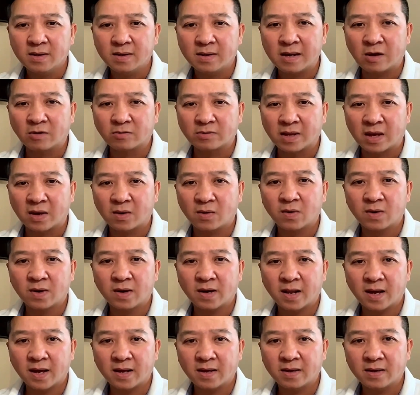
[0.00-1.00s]
đào tạo
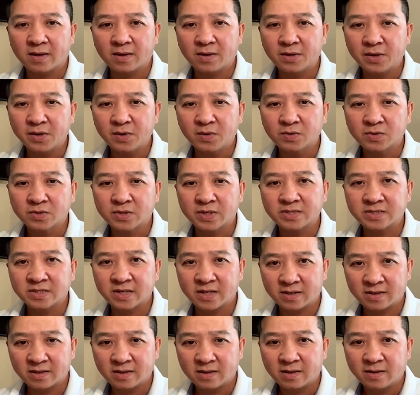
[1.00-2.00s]
online New Horizon